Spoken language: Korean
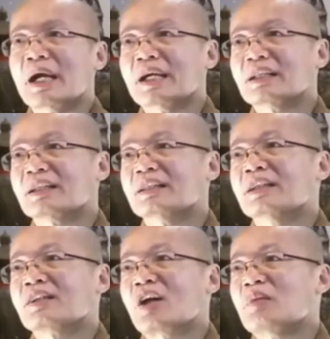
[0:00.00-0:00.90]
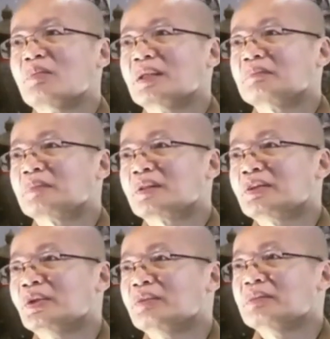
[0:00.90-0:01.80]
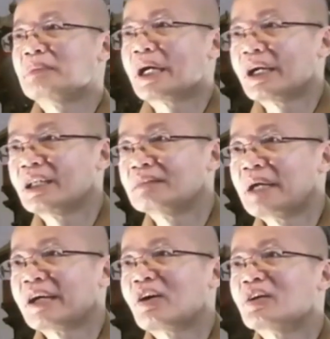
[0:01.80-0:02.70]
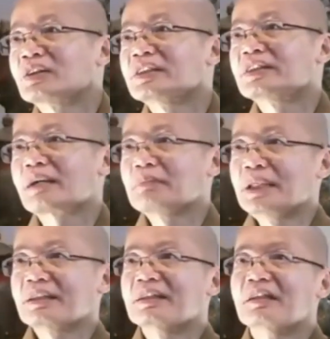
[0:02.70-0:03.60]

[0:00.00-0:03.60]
이는 그가 모든 대승의 삼장을 이해한다는 뜻입니다.